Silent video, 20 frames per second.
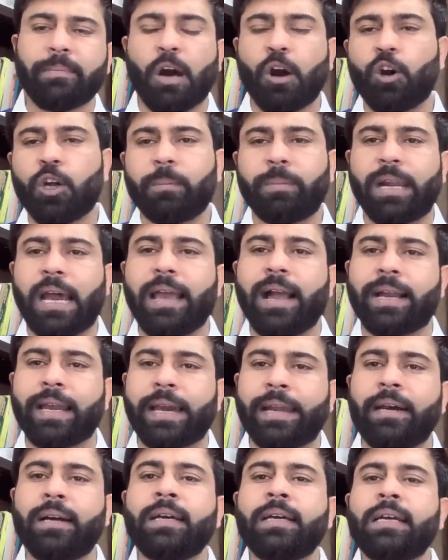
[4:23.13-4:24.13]
माहौल बनाया गया
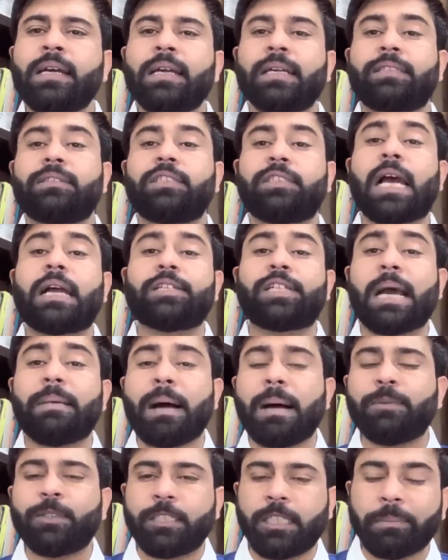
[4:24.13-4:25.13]
ना या जब
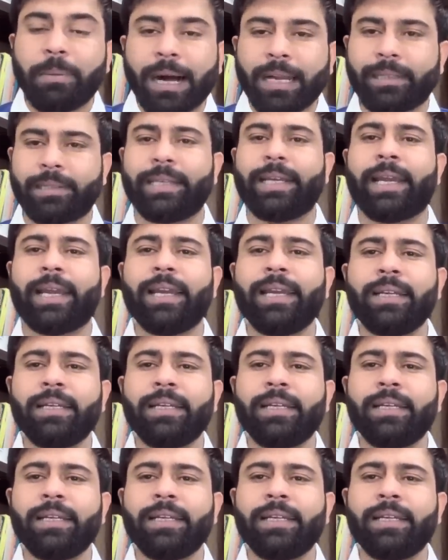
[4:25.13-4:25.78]
आप दबाते हैं